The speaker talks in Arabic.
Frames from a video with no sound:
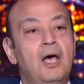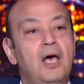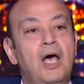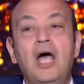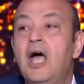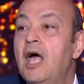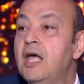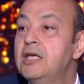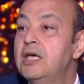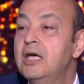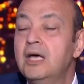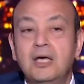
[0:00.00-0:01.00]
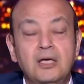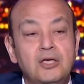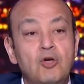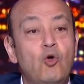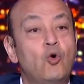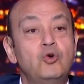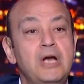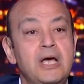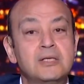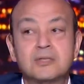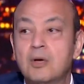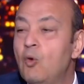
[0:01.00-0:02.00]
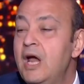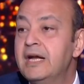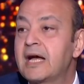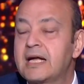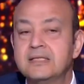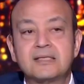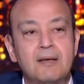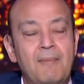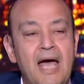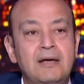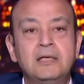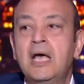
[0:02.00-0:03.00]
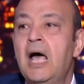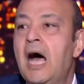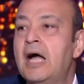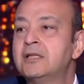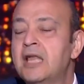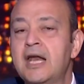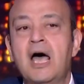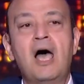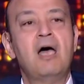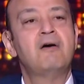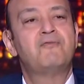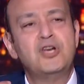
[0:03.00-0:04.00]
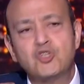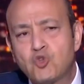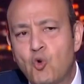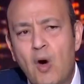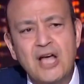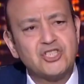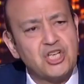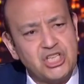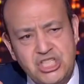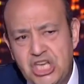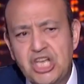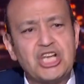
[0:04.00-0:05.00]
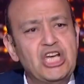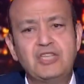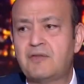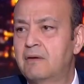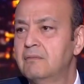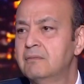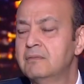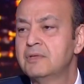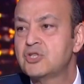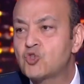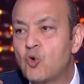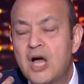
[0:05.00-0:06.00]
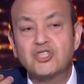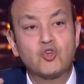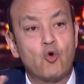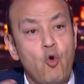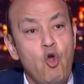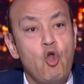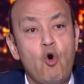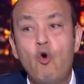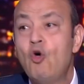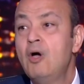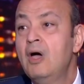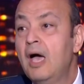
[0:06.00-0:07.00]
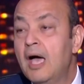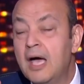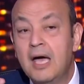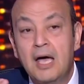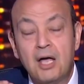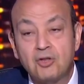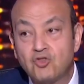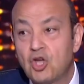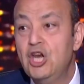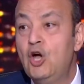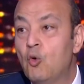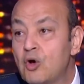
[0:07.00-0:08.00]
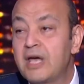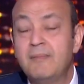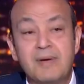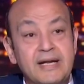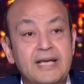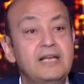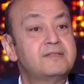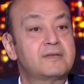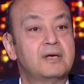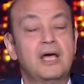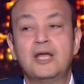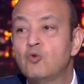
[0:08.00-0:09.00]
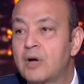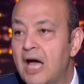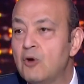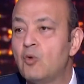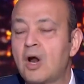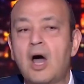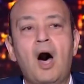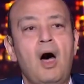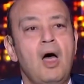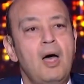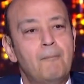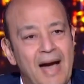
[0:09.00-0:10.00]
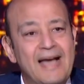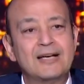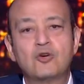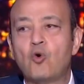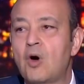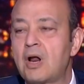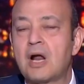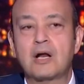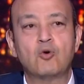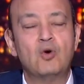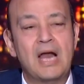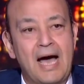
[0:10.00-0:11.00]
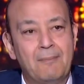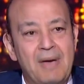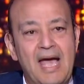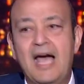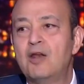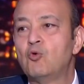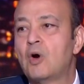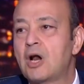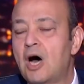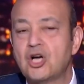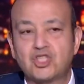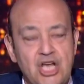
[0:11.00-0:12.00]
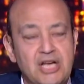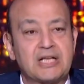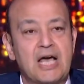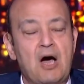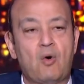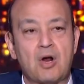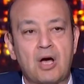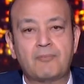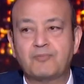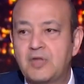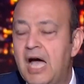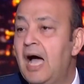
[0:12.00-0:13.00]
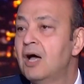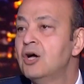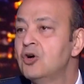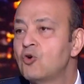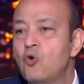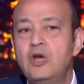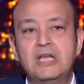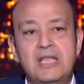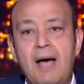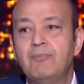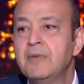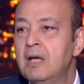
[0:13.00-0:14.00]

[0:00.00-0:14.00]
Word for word: آه، يرعوا الناس واحنا كان زمان عندنا في السكواش كتير كده سكواش كله آه، طلع وكبر كده انه كان وراه بنك وراه رجل اعمال وراه شركه وراه بتاع كل ده